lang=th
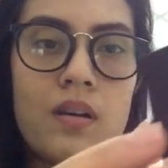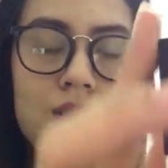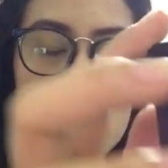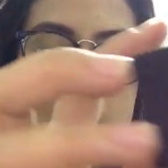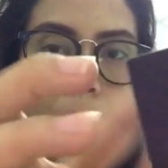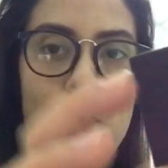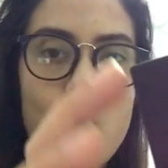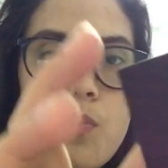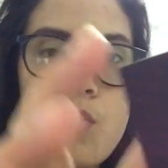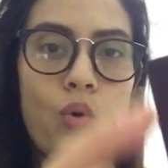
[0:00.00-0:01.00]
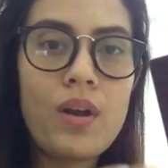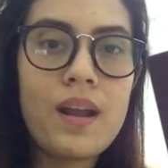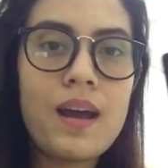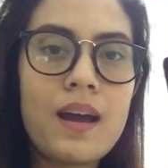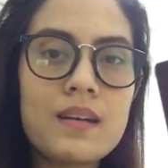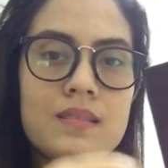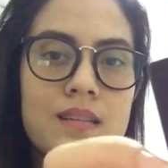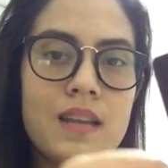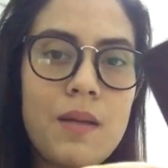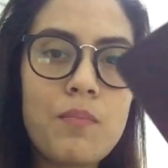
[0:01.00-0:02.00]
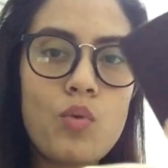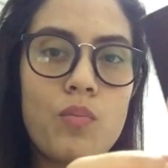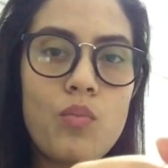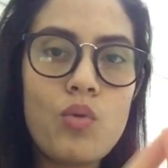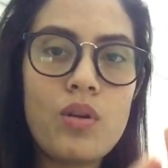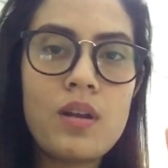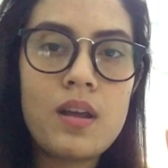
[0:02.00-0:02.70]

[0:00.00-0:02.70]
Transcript: สีดำมุนมุนนะคะ สีดำมุนมุน